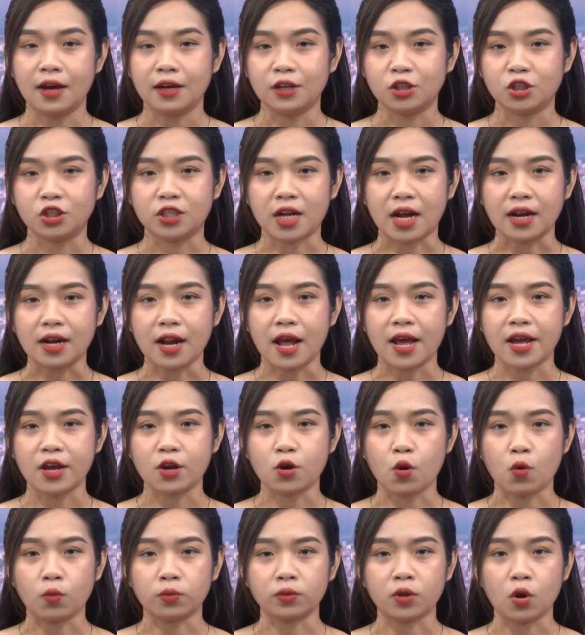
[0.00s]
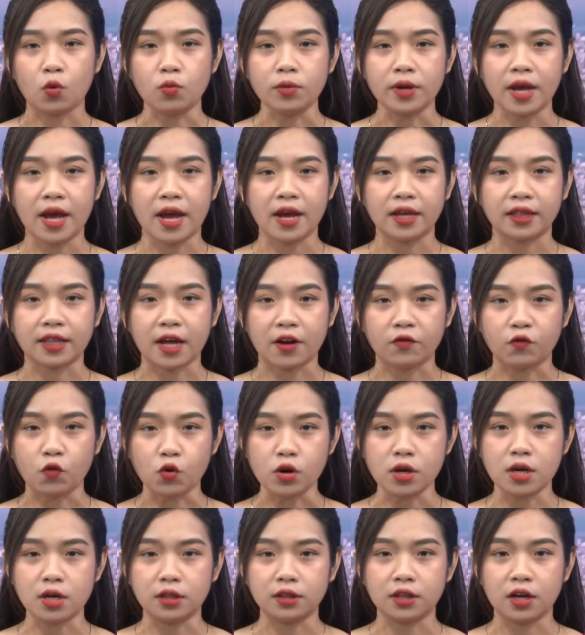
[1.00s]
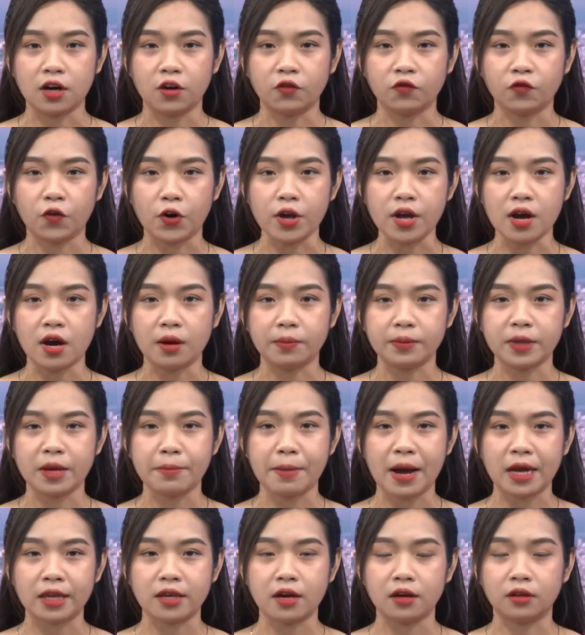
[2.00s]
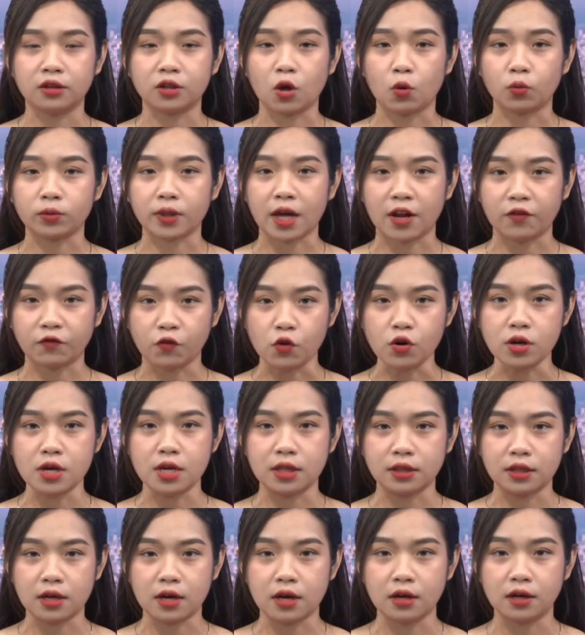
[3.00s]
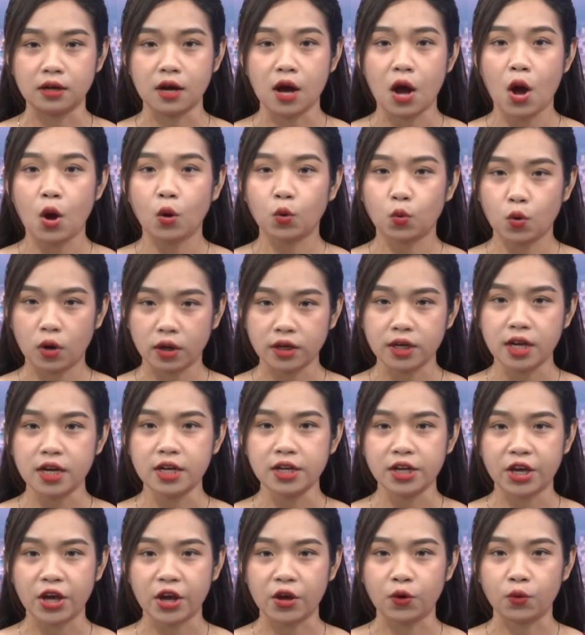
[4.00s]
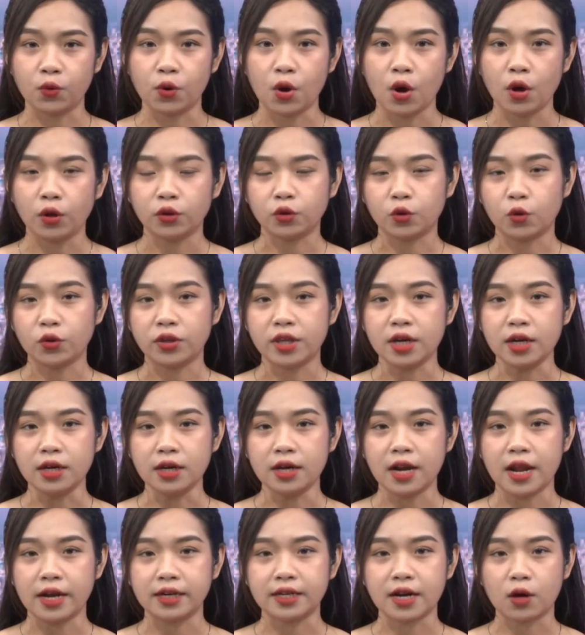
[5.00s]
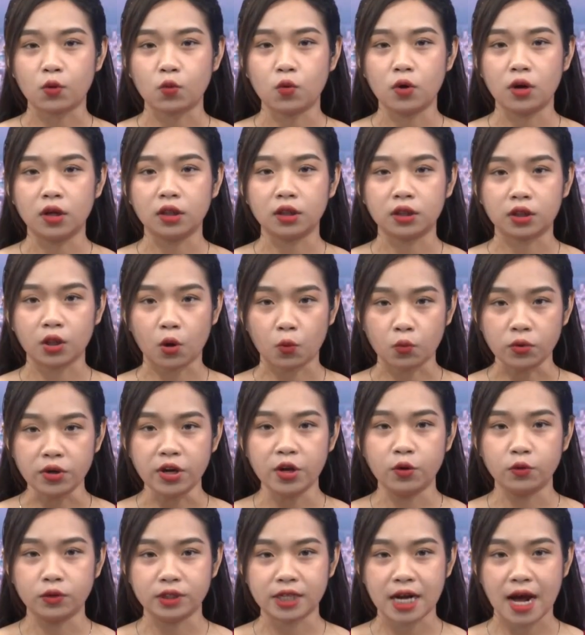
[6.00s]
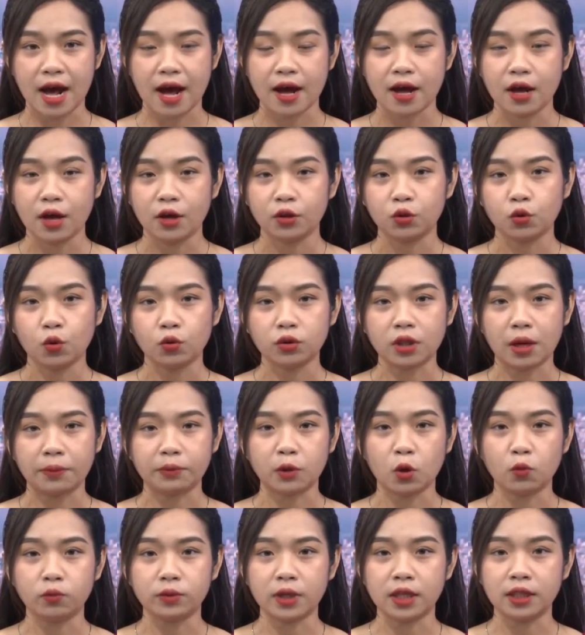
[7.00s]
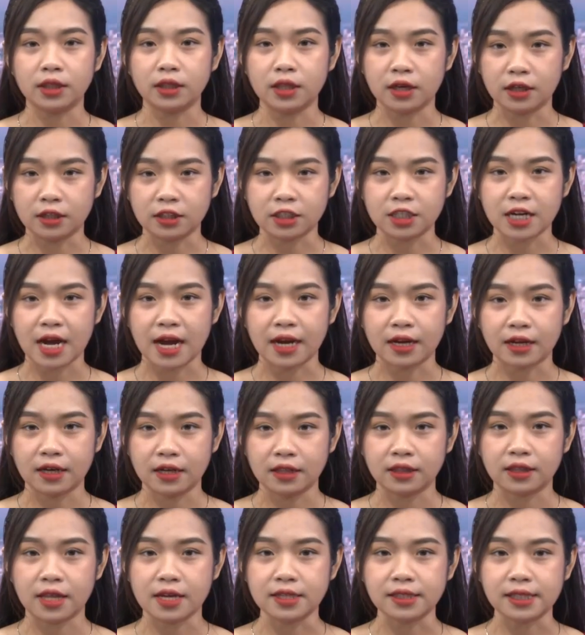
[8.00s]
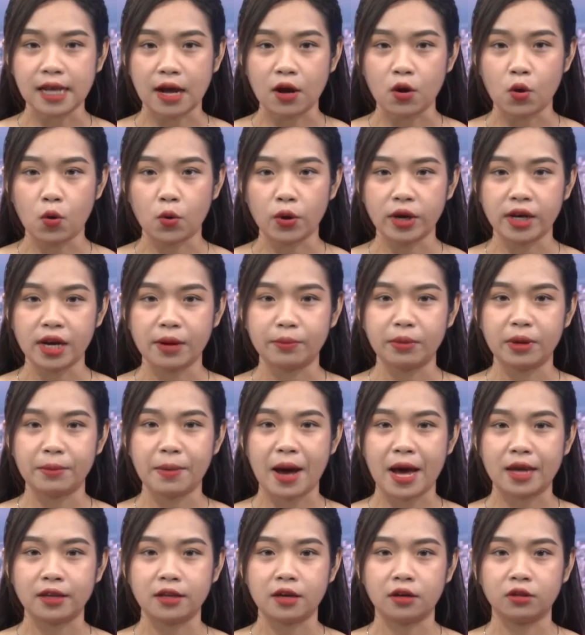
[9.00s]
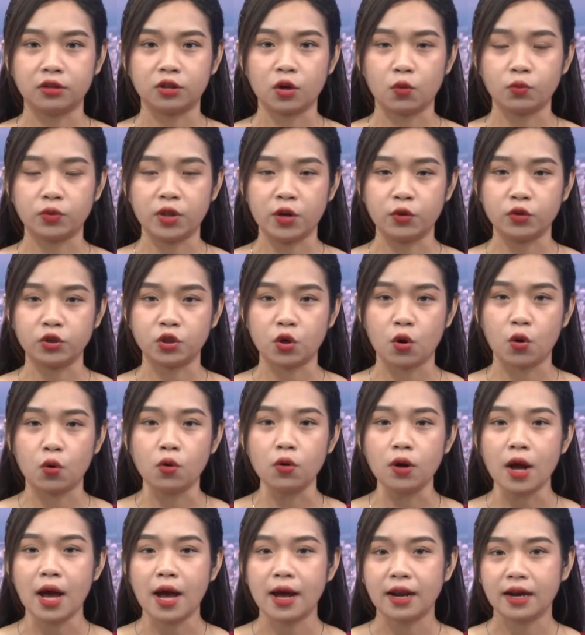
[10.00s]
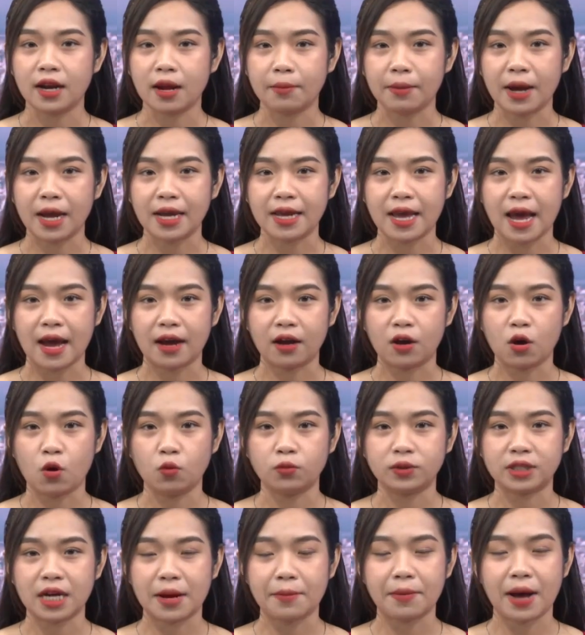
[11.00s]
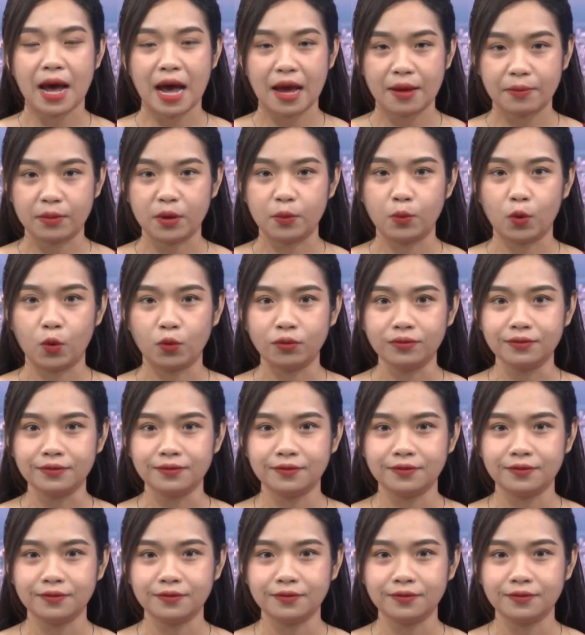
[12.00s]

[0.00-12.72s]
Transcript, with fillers: Sáng nay, Cục Thống kê thành phố Cần Thơ phối hợp với Ban dân tộc thành phố Cần Thơ, quận Ninh Kiều tổ chức lễ ra quân tổng điều tra, thu thập thông tin thực trạng kinh tế xã hội 53 dân tộc thiểu số năm 2024.